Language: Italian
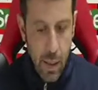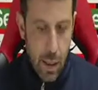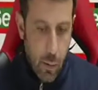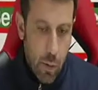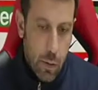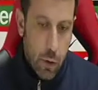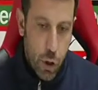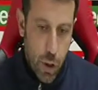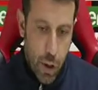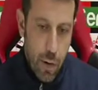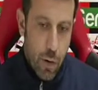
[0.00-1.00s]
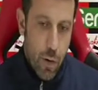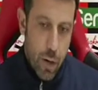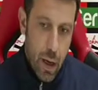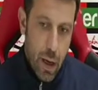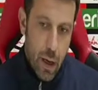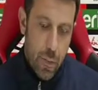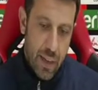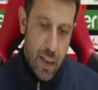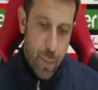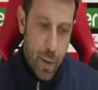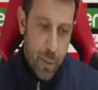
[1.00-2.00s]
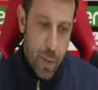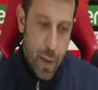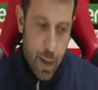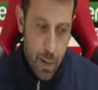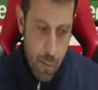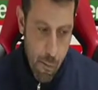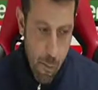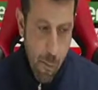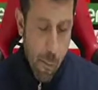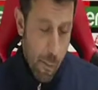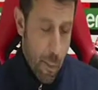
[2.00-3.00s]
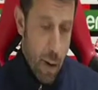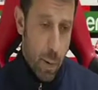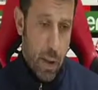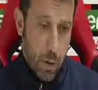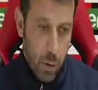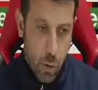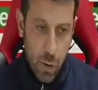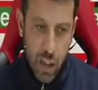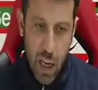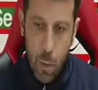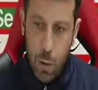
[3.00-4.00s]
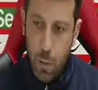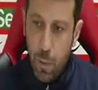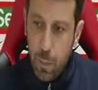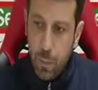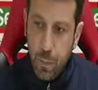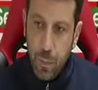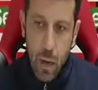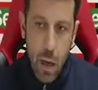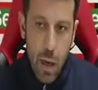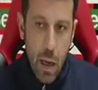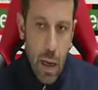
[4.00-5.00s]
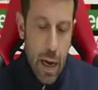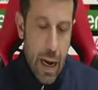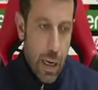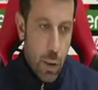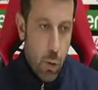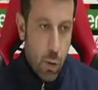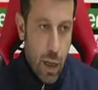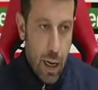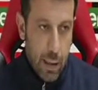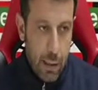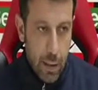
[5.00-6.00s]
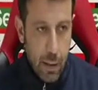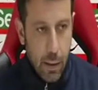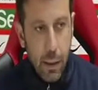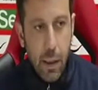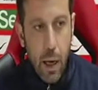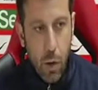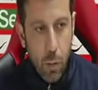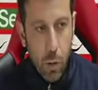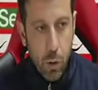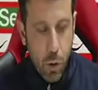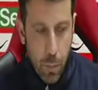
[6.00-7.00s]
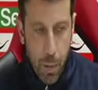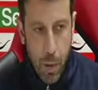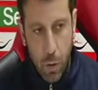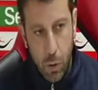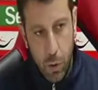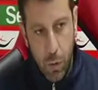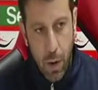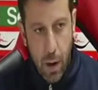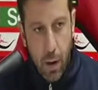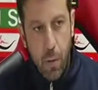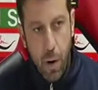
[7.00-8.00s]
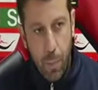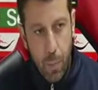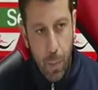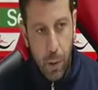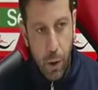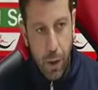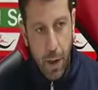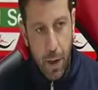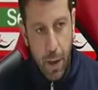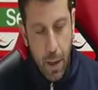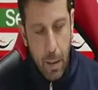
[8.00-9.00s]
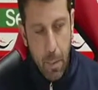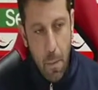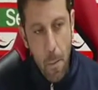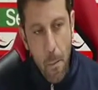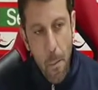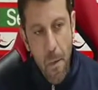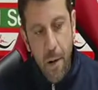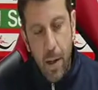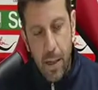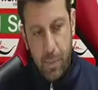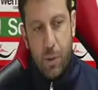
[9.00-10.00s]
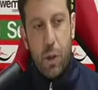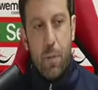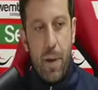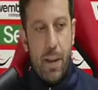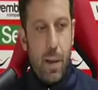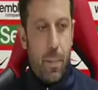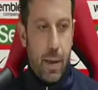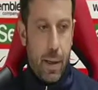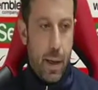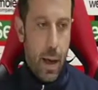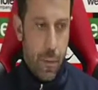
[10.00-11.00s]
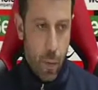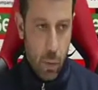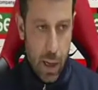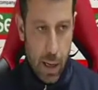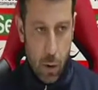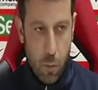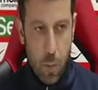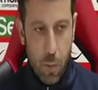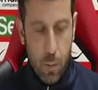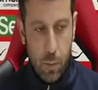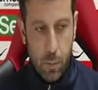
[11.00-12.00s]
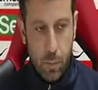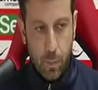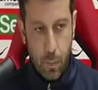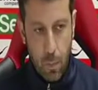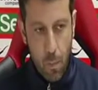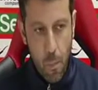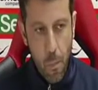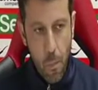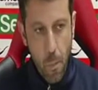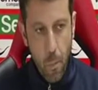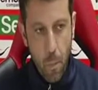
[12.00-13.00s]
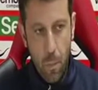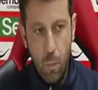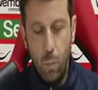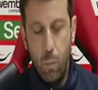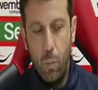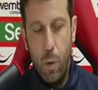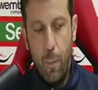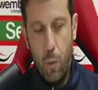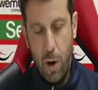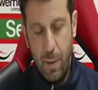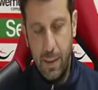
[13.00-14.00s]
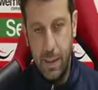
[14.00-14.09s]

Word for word: Sì, quando c'è una vittoria fa sempre bene, abbiamo dato seguito ai risultati, chiaro il bottino pieno ci fa ancora più piacere, specialmente perché è venuta anche dopo un, una buona